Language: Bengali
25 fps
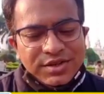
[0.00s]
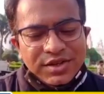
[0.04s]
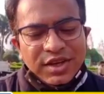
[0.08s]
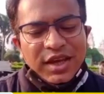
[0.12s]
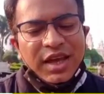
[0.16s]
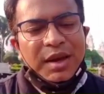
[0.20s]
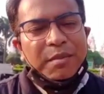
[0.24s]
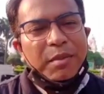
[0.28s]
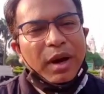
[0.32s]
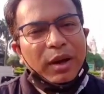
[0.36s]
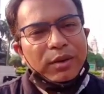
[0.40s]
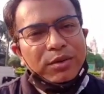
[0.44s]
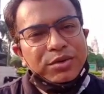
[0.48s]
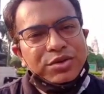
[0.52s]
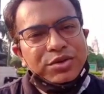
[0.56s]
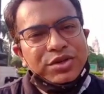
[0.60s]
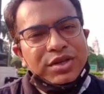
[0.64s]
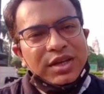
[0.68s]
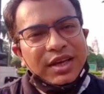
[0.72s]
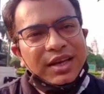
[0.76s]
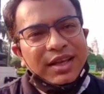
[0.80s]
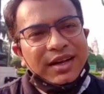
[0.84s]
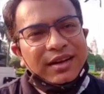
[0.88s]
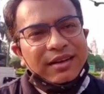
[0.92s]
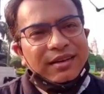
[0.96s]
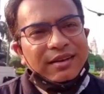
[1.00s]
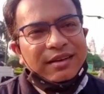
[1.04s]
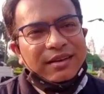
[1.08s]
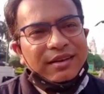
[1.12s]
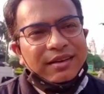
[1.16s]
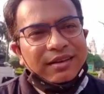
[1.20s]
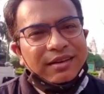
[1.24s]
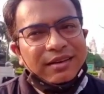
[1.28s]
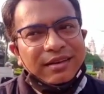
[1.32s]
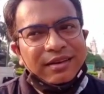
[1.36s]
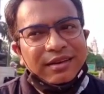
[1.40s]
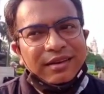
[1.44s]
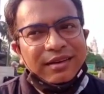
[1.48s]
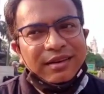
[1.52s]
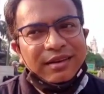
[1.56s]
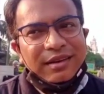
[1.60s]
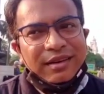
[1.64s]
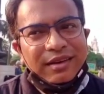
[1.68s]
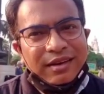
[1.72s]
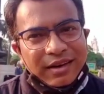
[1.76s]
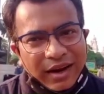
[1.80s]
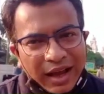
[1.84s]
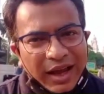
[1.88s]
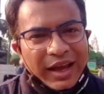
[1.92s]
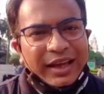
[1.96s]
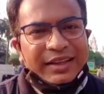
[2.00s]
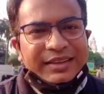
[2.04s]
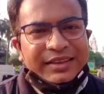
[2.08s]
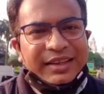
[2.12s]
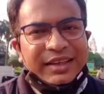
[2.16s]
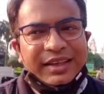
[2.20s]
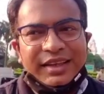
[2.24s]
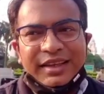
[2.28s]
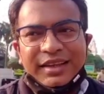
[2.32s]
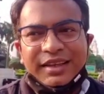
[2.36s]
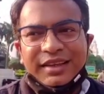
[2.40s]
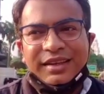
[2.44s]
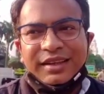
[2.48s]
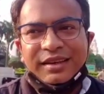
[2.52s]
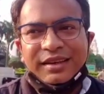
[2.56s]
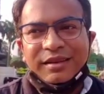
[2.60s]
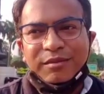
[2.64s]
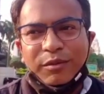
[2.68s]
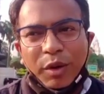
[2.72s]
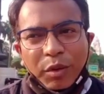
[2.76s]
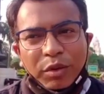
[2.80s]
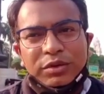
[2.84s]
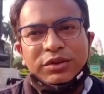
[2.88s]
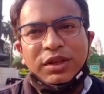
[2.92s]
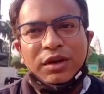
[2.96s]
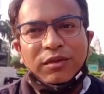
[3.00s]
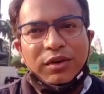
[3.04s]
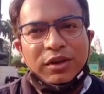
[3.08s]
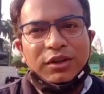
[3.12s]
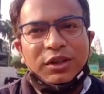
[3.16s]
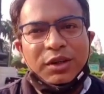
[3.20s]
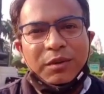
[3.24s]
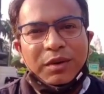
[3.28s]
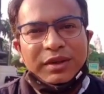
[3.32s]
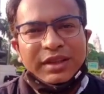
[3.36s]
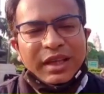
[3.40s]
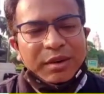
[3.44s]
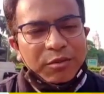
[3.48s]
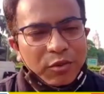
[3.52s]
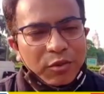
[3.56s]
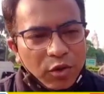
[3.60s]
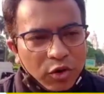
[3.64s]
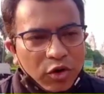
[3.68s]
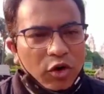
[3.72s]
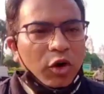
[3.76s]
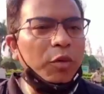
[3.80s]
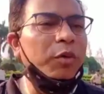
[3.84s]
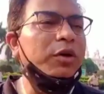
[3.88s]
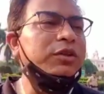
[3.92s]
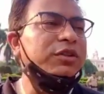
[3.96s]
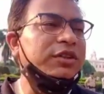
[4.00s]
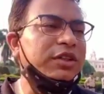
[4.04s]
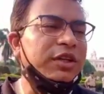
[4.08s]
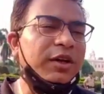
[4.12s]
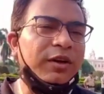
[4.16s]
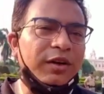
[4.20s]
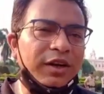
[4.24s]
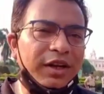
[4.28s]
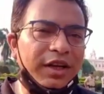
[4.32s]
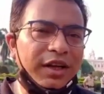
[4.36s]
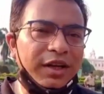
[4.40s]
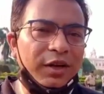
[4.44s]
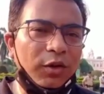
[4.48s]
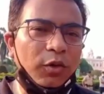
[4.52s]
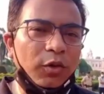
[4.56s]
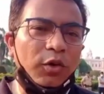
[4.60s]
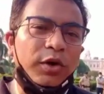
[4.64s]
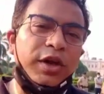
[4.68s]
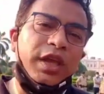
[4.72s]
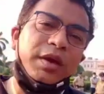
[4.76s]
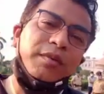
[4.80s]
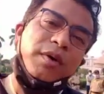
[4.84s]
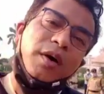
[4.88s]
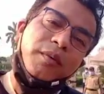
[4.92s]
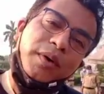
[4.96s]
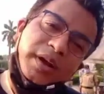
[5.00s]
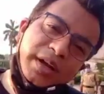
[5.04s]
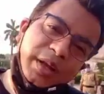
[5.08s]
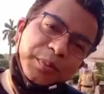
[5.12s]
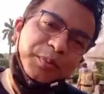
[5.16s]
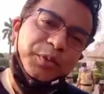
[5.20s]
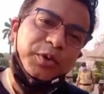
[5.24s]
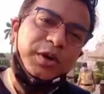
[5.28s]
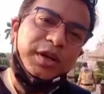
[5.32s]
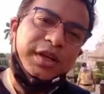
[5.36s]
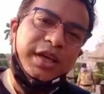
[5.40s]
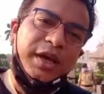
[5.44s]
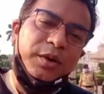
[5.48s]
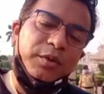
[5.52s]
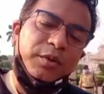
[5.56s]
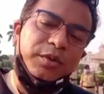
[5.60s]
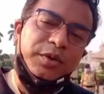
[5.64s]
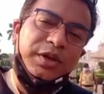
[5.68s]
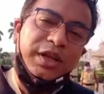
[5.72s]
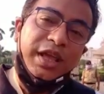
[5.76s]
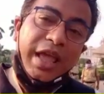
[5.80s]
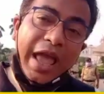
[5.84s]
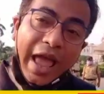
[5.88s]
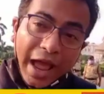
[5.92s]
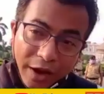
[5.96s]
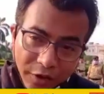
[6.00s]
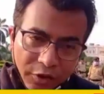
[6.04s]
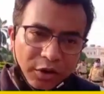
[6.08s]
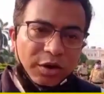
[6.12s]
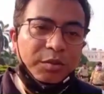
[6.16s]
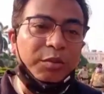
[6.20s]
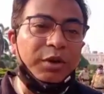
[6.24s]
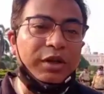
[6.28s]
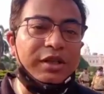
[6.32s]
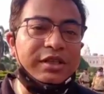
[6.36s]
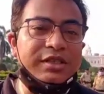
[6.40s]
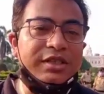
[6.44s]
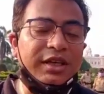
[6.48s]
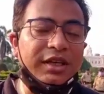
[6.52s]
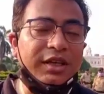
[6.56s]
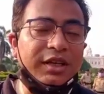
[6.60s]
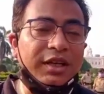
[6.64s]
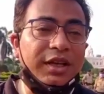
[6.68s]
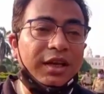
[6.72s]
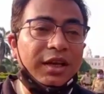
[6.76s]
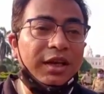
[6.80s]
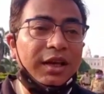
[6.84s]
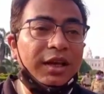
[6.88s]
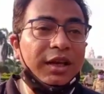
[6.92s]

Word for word: যে মানুষের রায়তে মমতা বন্দ্যোপাধ্যায় মুখ্যমন্ত্রী হলেন ওই ভবানীপুরকে উনি এখন বলছেন